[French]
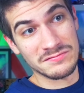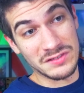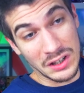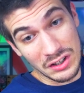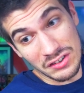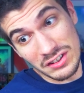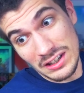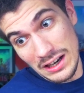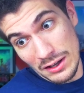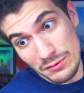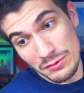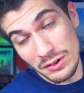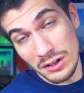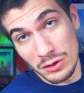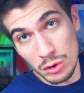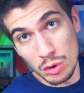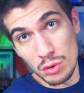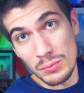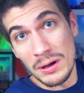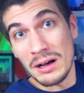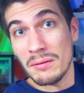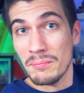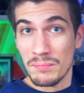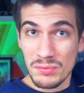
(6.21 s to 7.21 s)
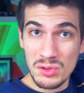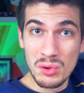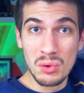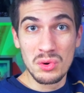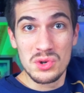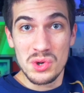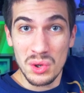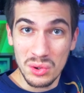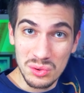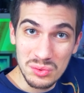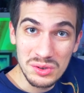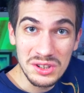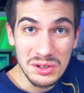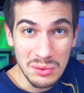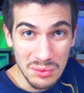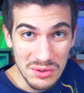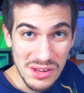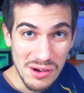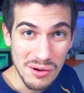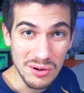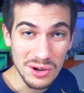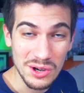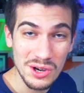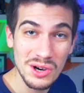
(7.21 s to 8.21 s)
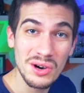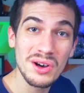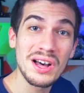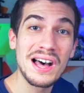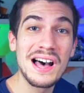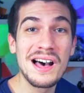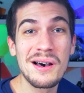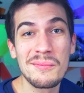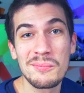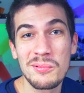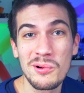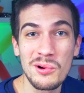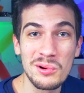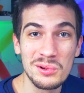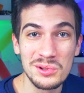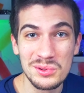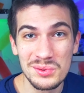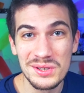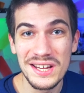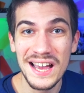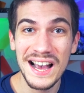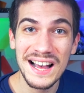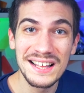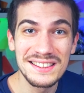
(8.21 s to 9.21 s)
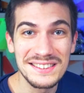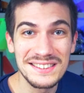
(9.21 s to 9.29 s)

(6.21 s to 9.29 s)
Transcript: Enfin, c'est la fin demain. Aujourd'hui, on a encore un produit à